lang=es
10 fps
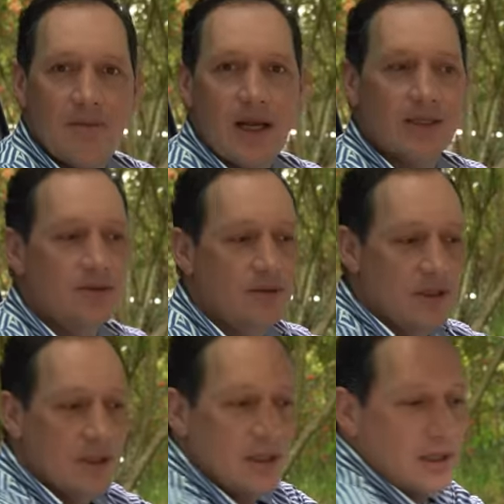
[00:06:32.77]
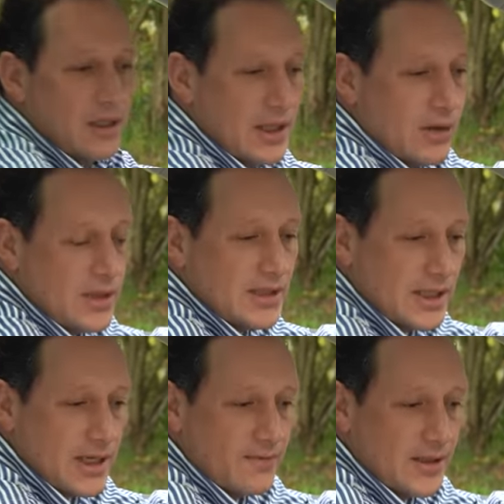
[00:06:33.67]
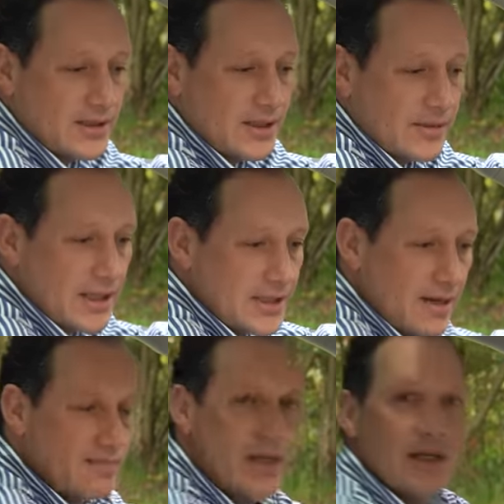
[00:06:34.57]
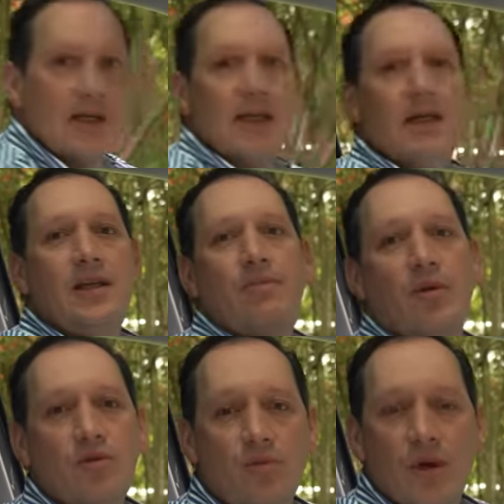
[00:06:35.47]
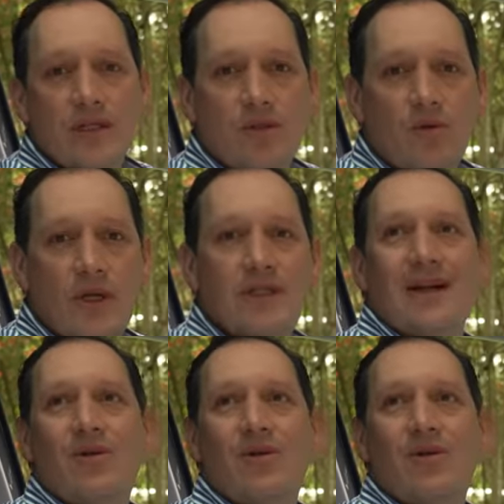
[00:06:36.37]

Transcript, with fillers: brazo, la guantera del frente también es amplia y por supuesto cuenta